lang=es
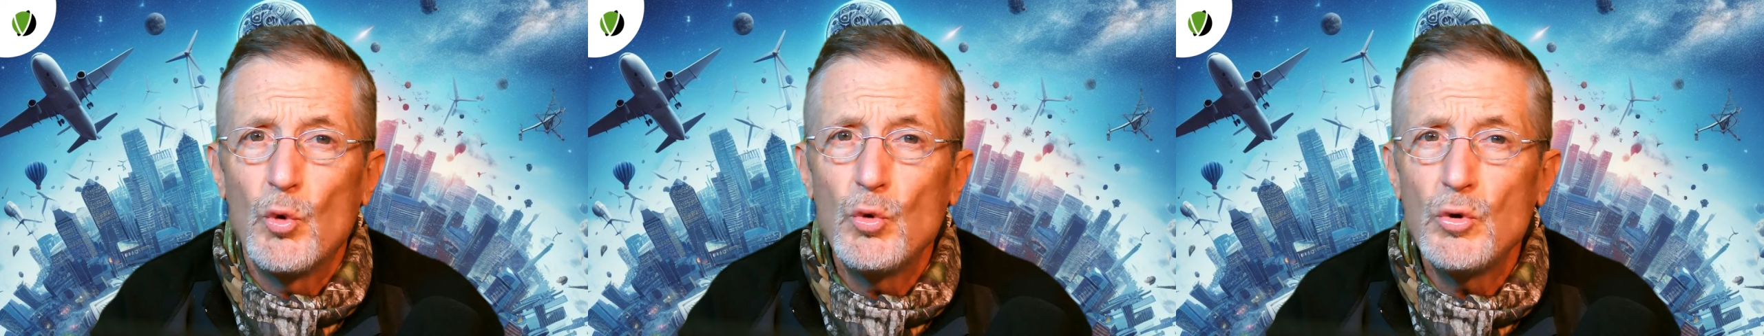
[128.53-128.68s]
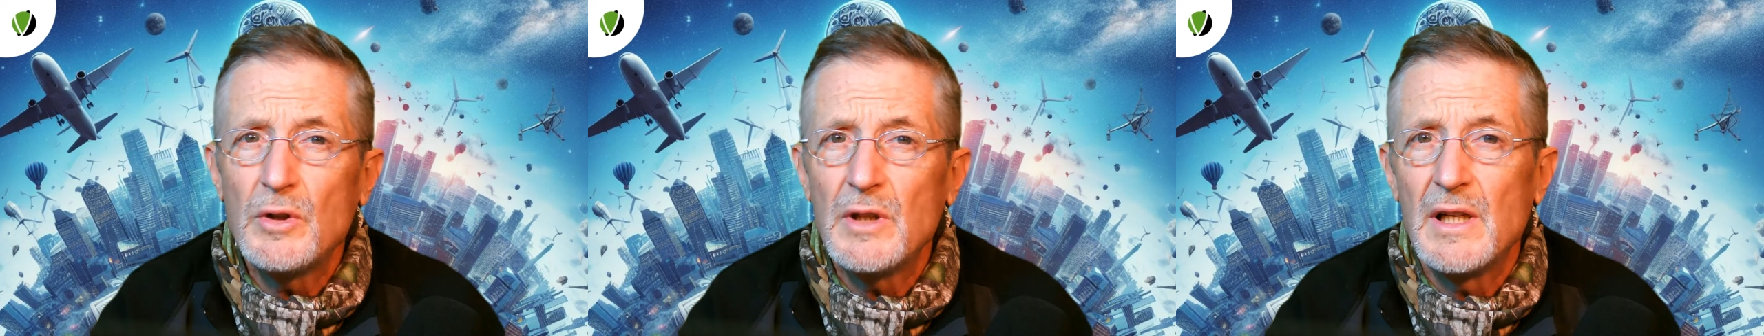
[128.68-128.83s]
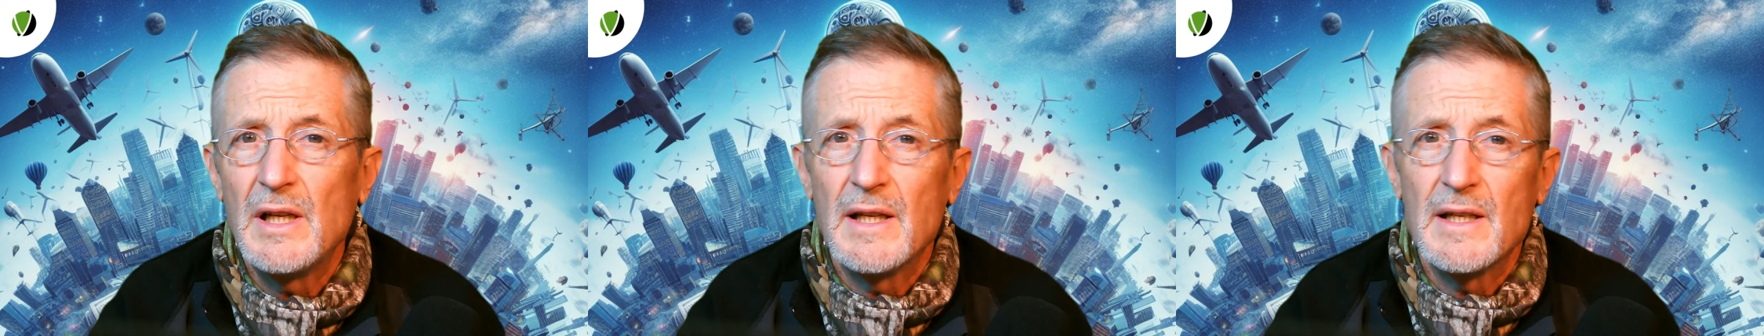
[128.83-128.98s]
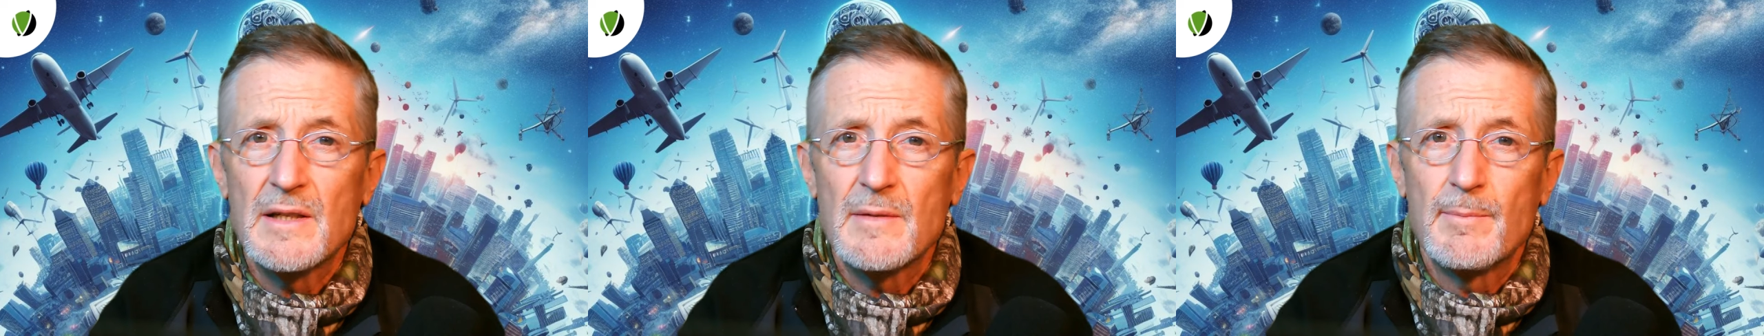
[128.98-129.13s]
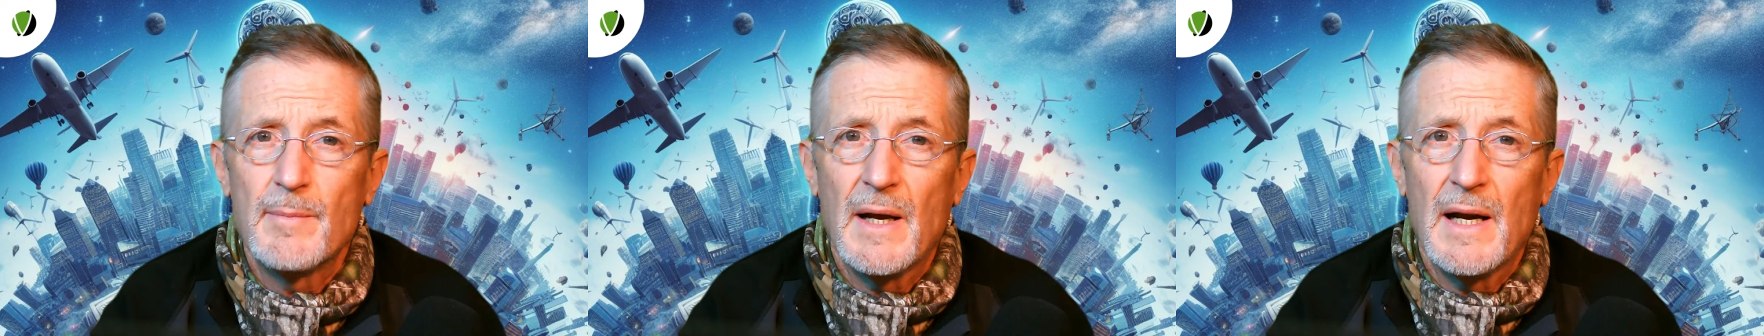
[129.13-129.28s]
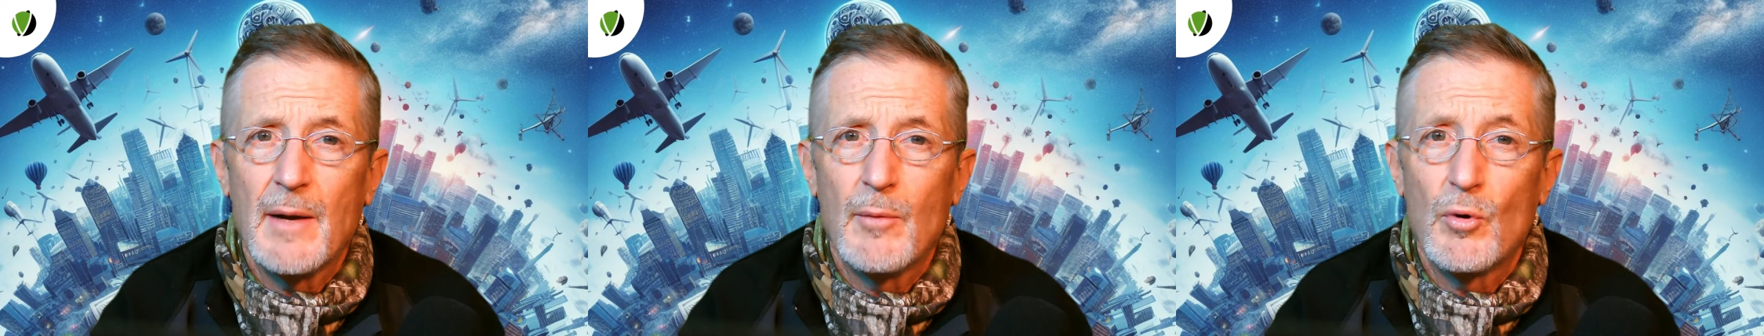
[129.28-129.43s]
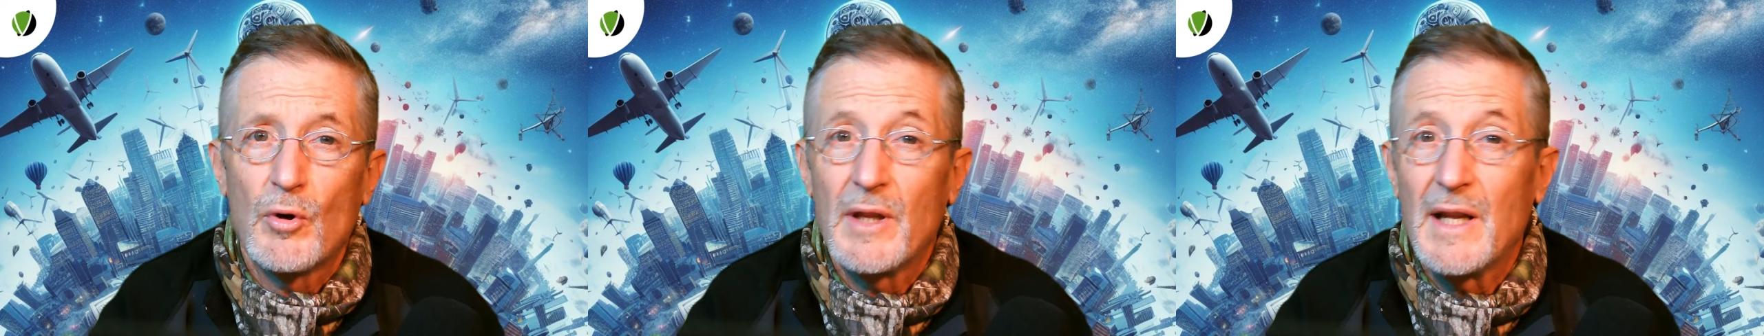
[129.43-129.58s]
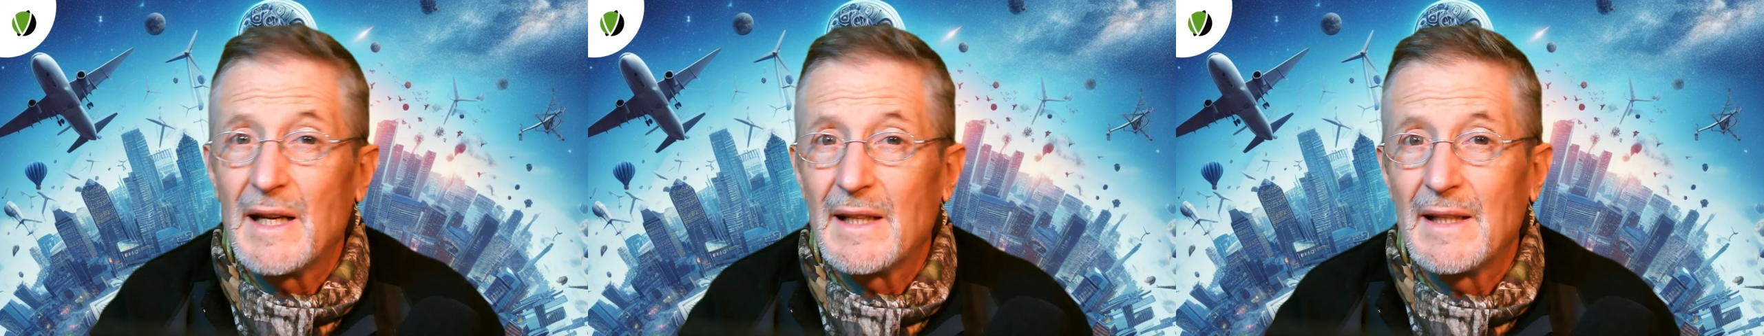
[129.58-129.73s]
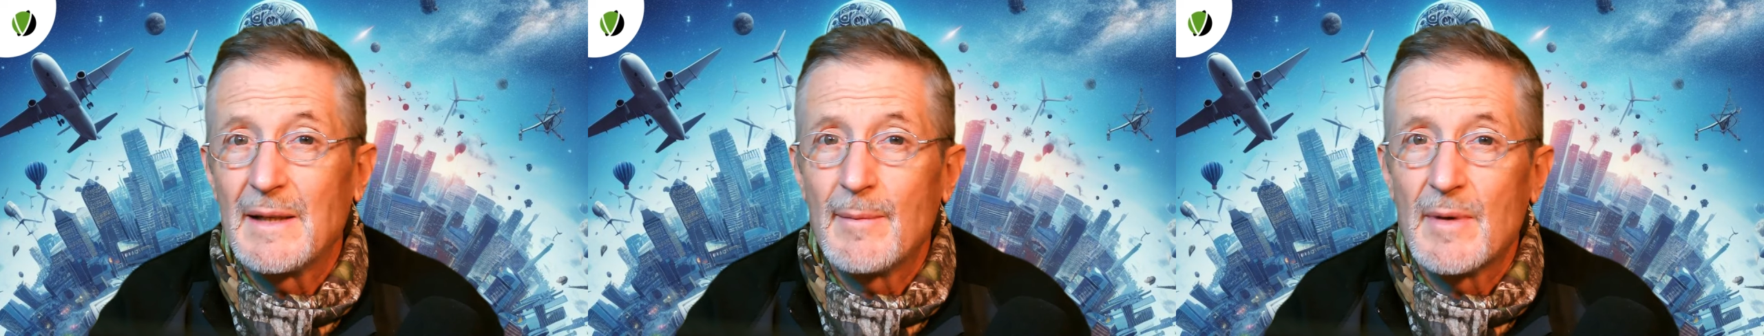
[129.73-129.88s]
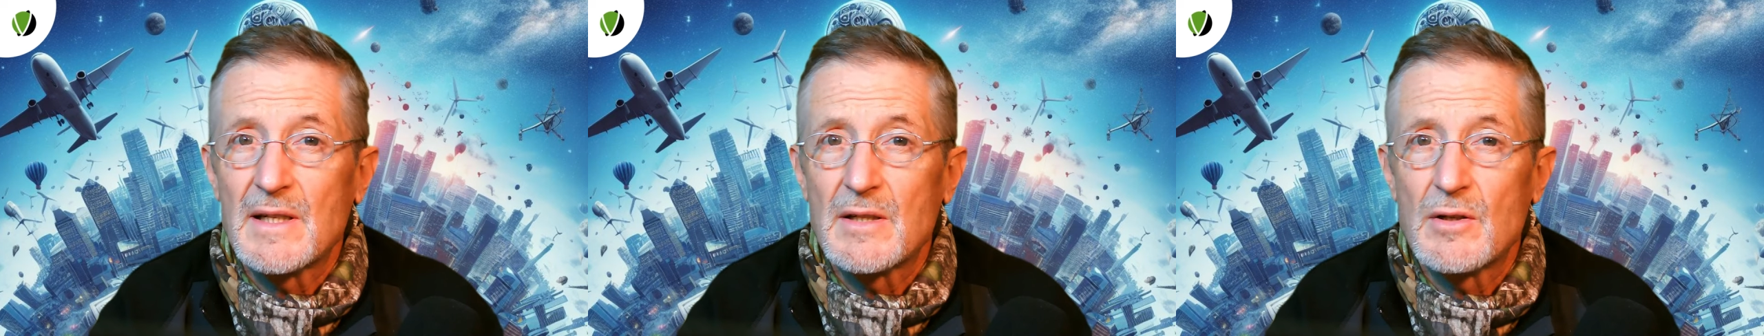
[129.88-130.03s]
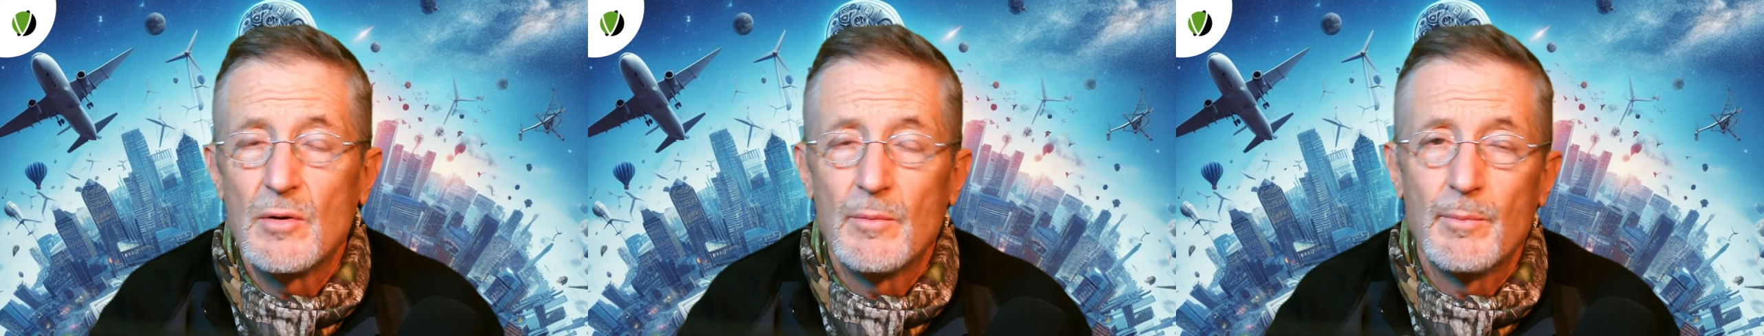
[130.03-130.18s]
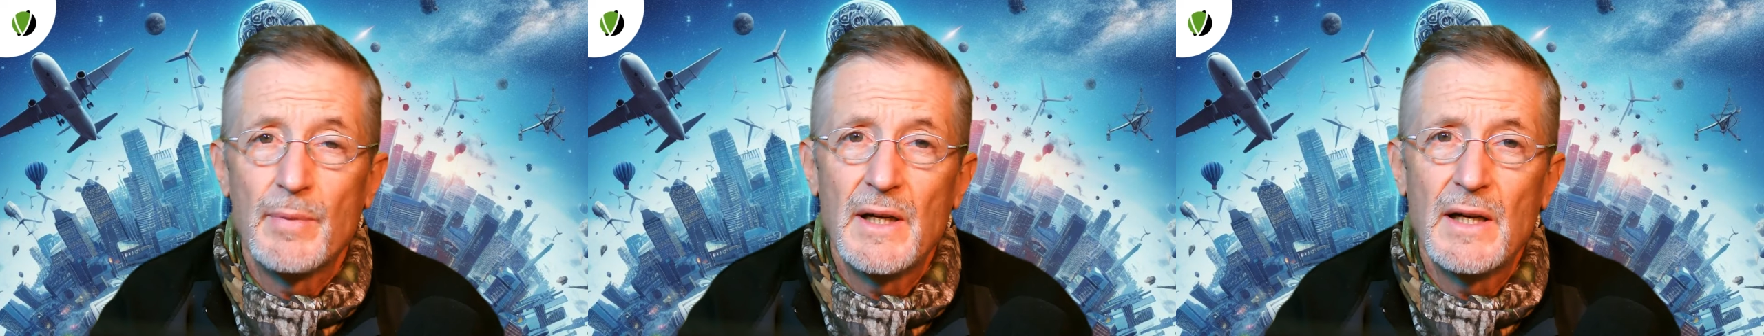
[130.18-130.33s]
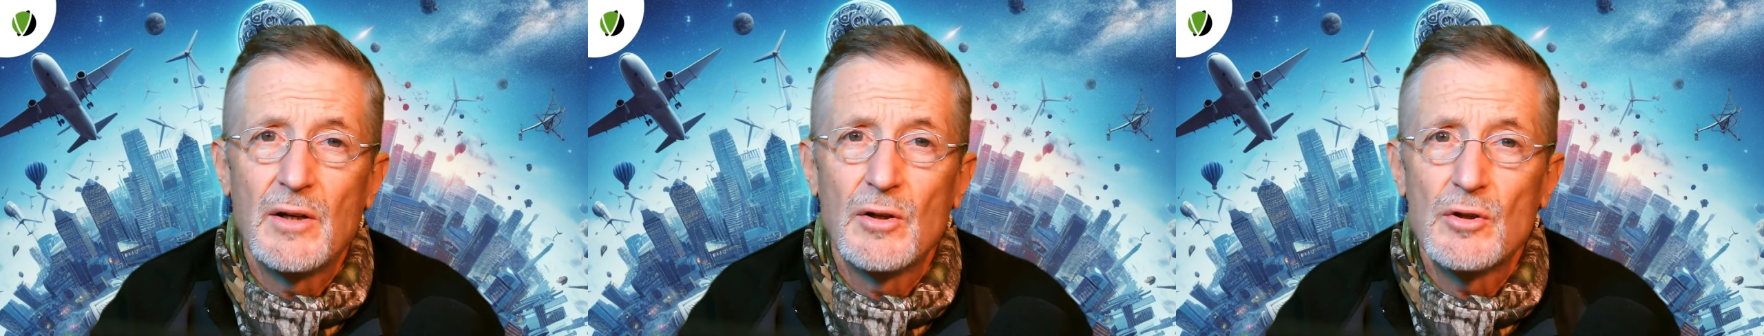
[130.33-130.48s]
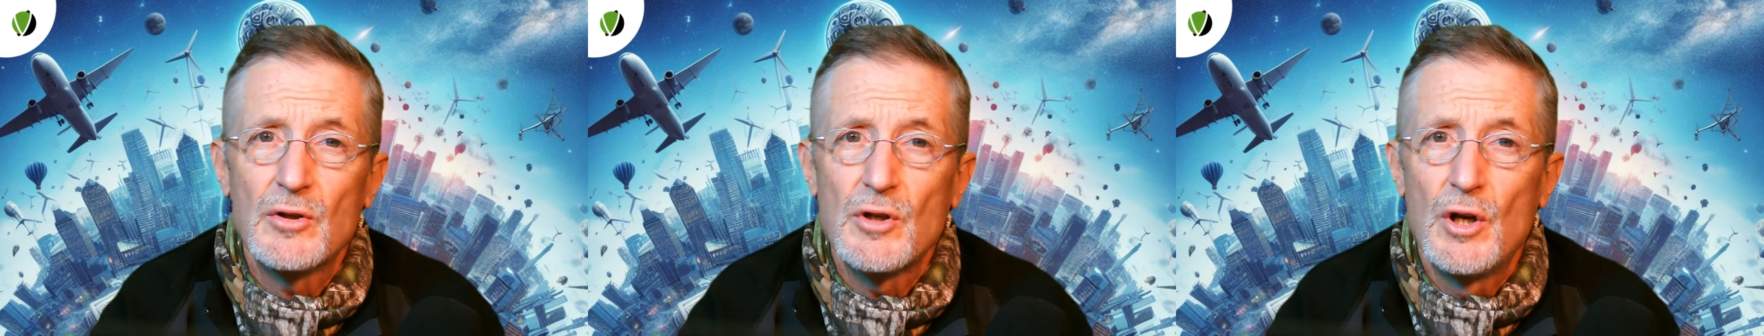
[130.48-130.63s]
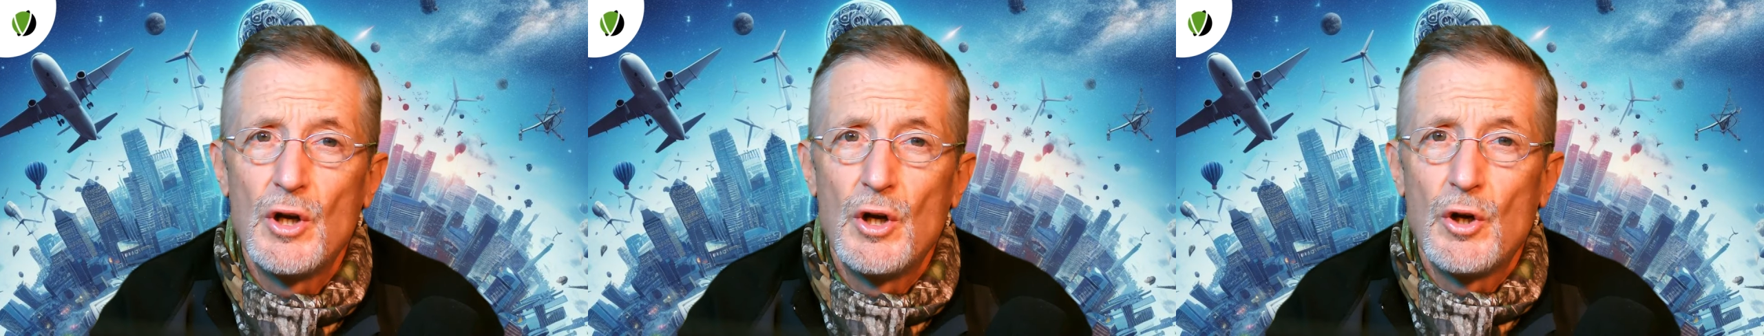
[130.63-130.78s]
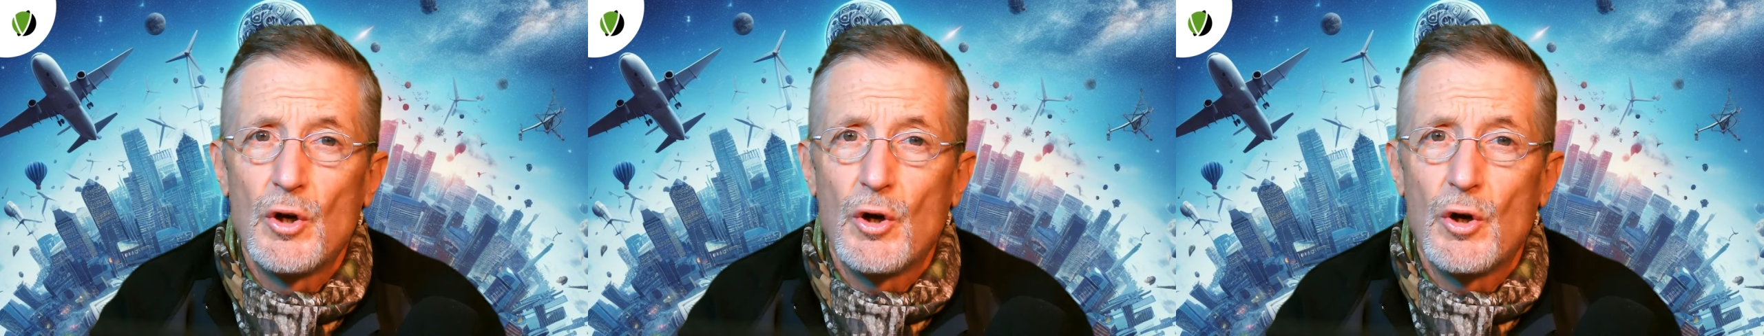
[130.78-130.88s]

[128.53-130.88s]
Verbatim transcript: útiles para abordar temas complejos